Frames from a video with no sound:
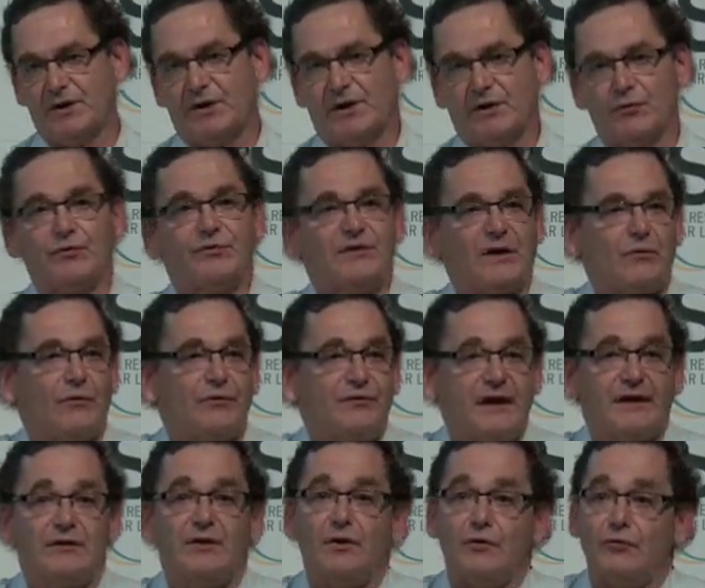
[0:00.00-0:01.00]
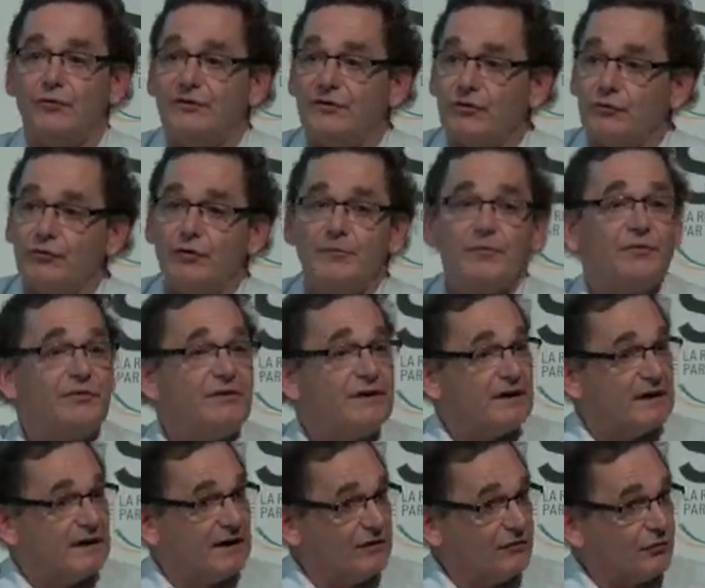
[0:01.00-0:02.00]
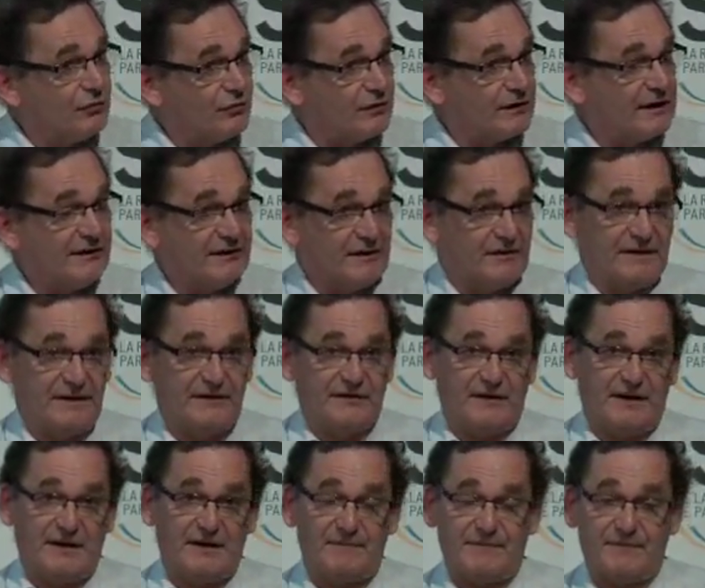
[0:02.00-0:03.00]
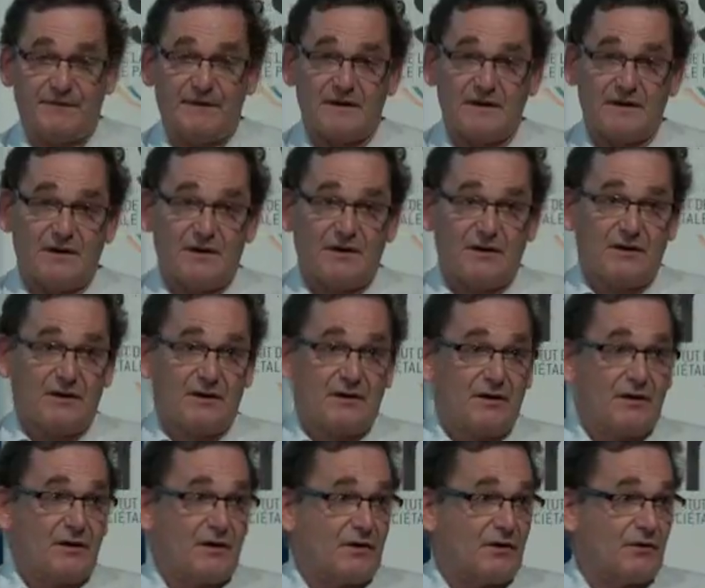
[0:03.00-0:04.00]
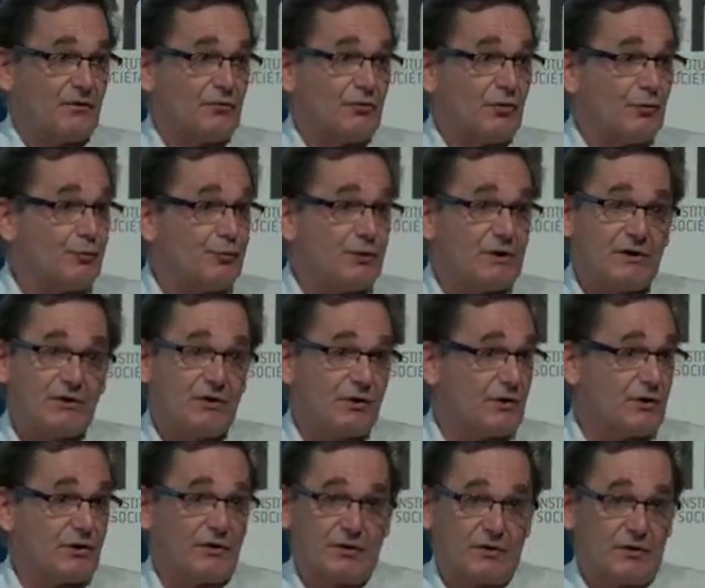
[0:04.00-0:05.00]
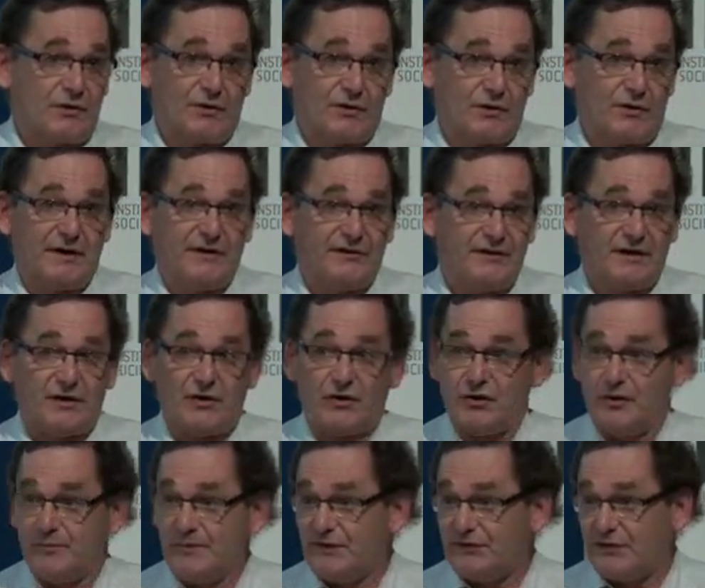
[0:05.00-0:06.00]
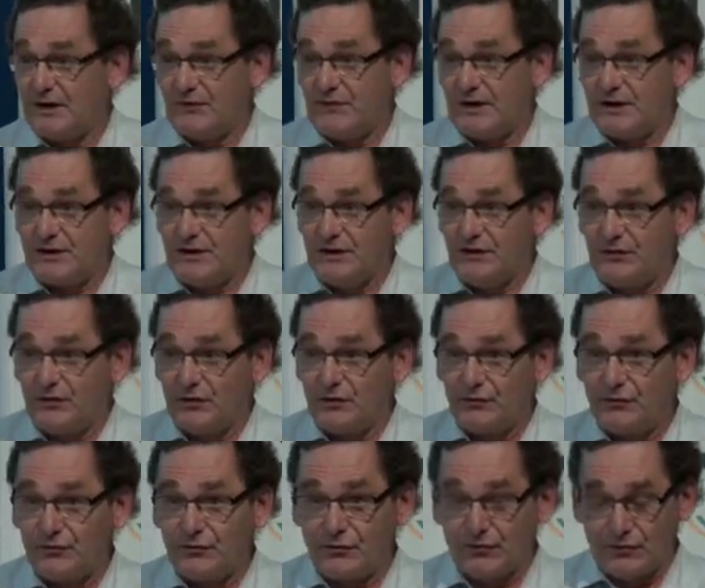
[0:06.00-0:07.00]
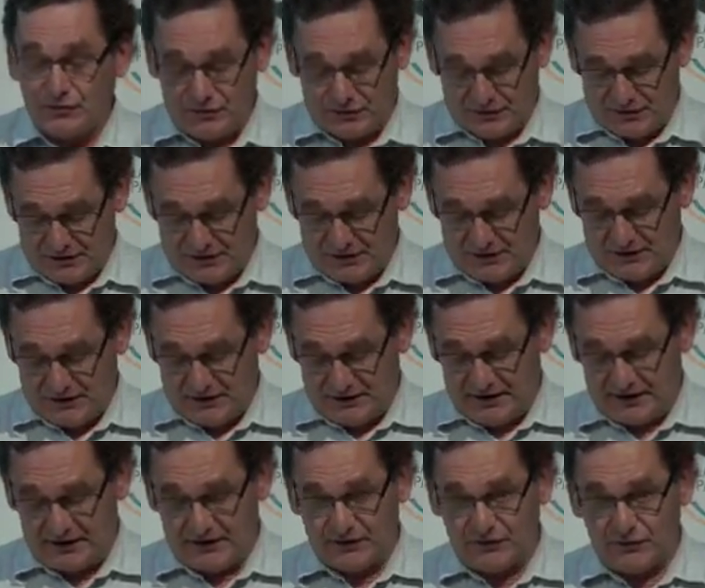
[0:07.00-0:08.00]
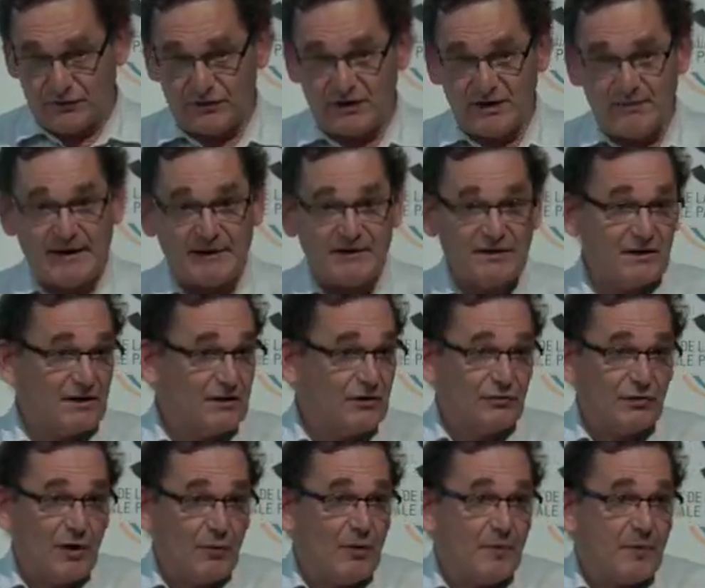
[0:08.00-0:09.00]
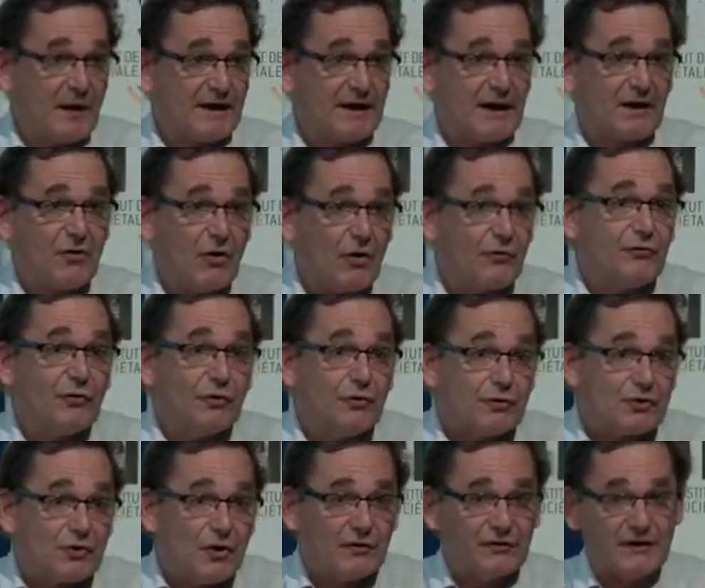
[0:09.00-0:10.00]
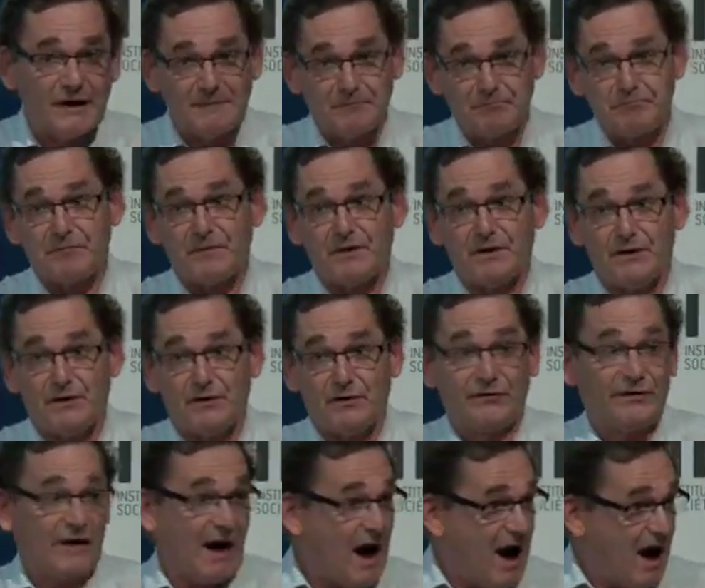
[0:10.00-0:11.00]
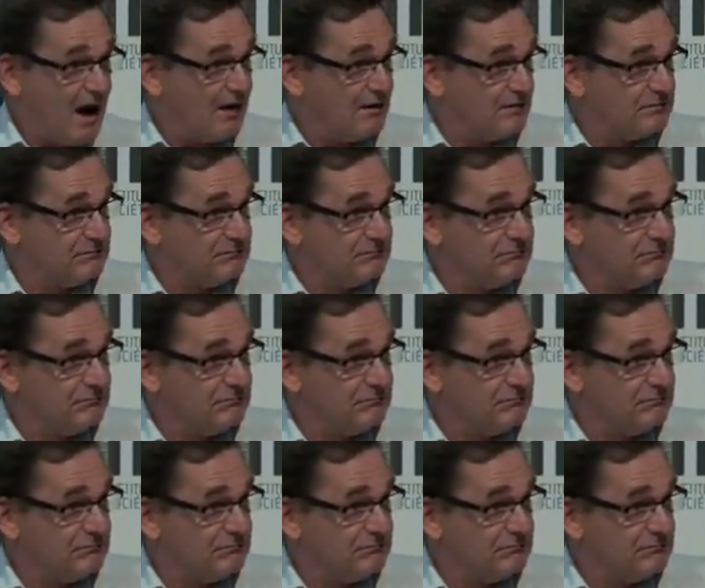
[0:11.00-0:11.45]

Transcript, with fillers: Et donc ça concerne le CO2, mais aussi les autres gaz à effet de serre. Depuis que euh, les économistes réfléchissent sur euh, les questions climatiques, ils sont à peu près d'accord sur une chose, hein. c'est rare.